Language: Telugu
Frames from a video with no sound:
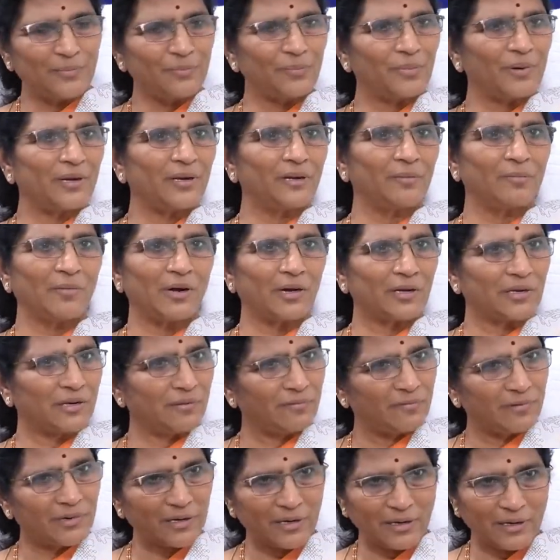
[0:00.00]
కంప్లైంట్ మాకు
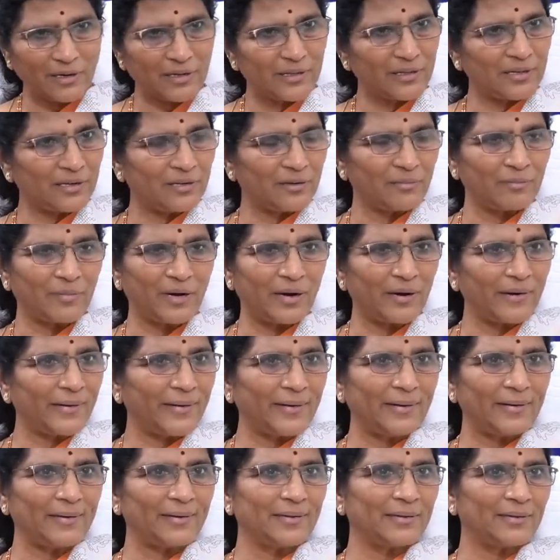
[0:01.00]
ఇవ్వట్లేదనే
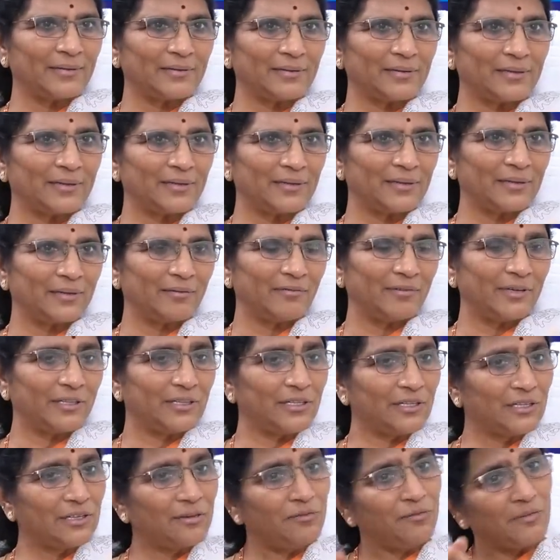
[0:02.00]
మాటే లేదు కదా
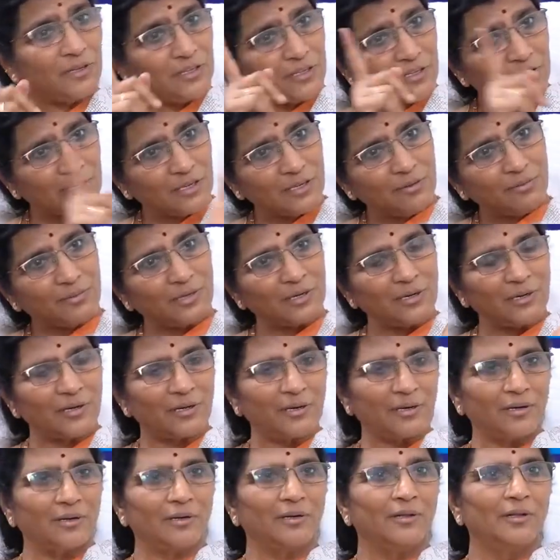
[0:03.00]
వెతికి వెతికి
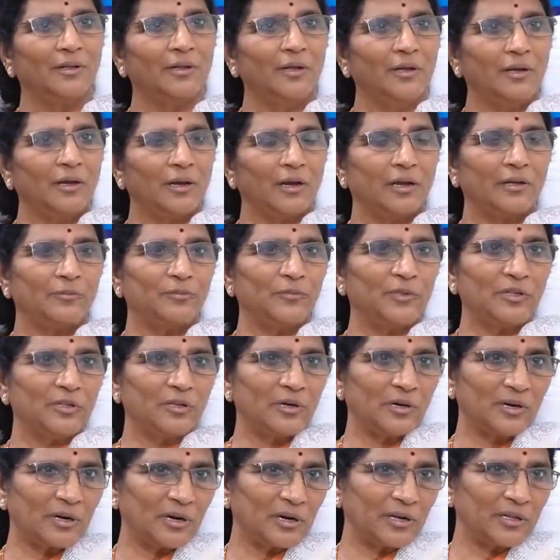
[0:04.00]
మళ్ళా
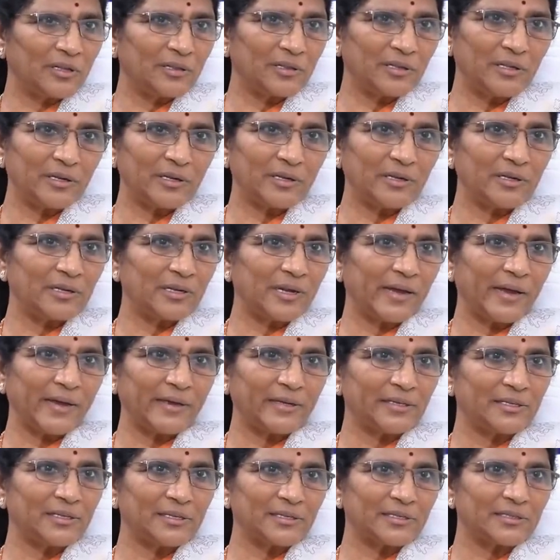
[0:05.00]
లబ్ధిదారులందరికీ
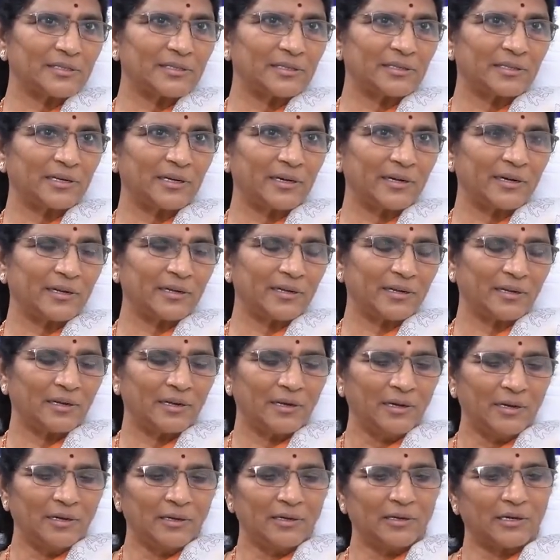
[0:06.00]
న్యాయం చేస్తున్నాడే
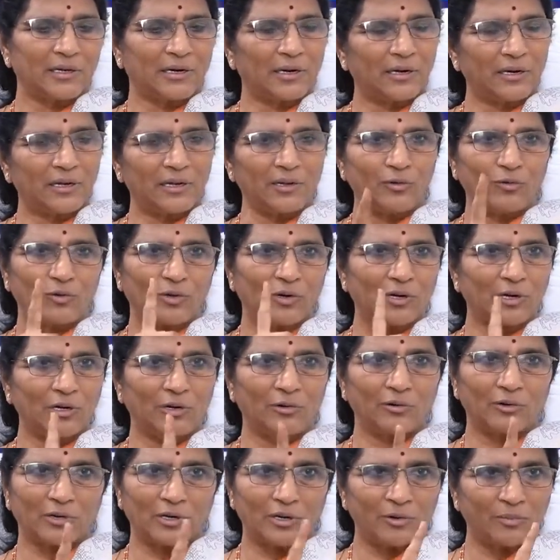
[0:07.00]
ఎక్కడైనా
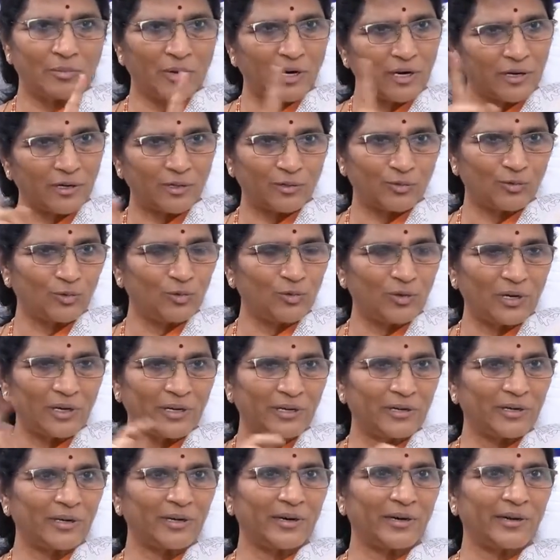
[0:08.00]
ఒక్కళ్ళు ఒక్క మాట తూలి
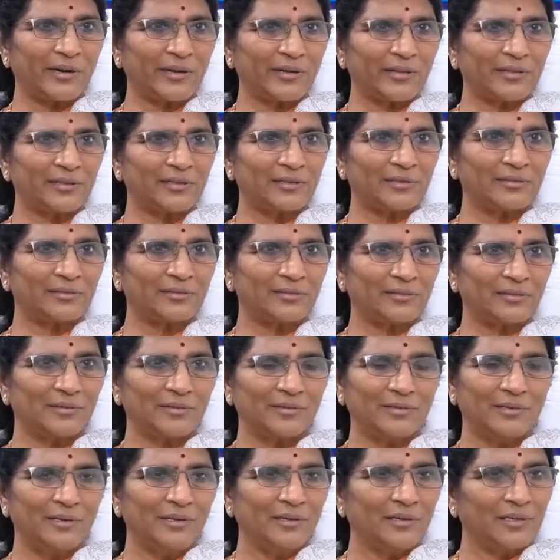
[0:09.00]
అంటాడు అతను
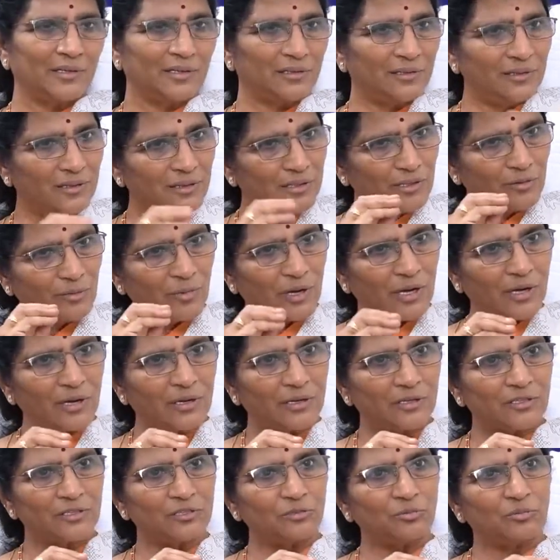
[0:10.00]
ఎంత
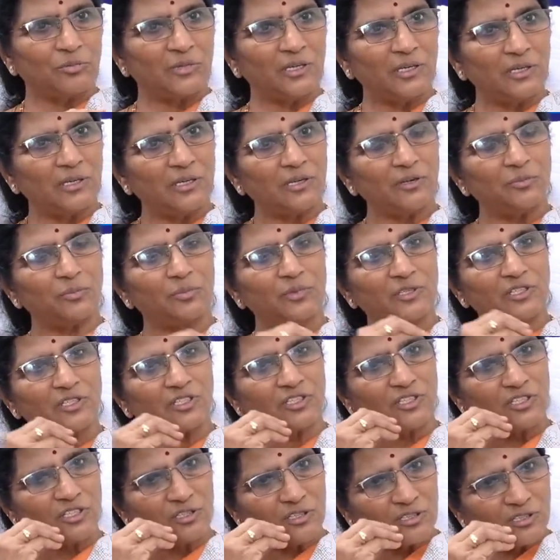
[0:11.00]
బ్యాలెన్స్ మీరే
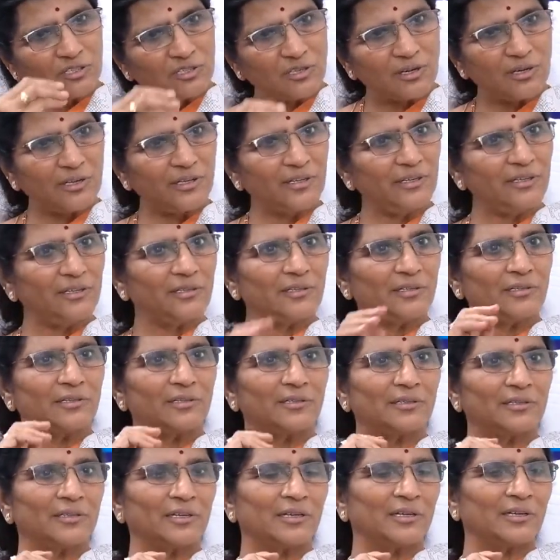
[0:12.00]
పిచ్చి తిట్లన్నీ
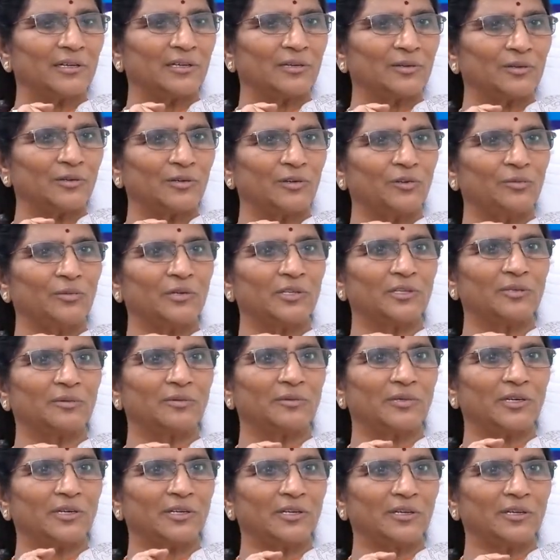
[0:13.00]
తిడుతున్నారే రోడ్డు మీద
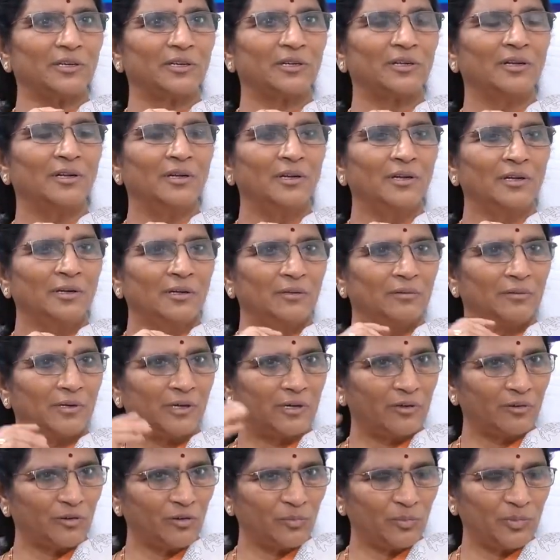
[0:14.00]
పడి
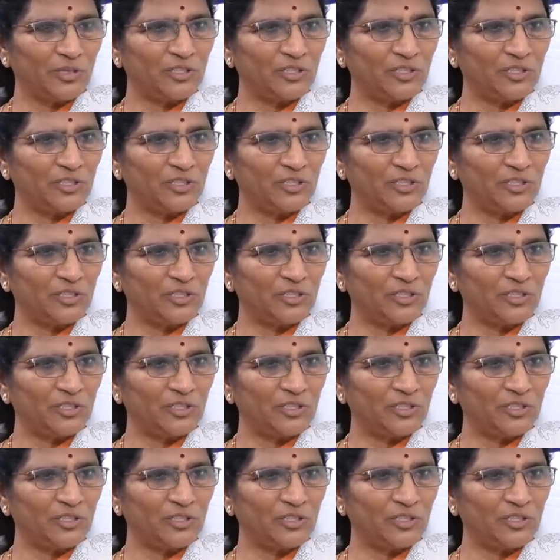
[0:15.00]
వాడు ఒక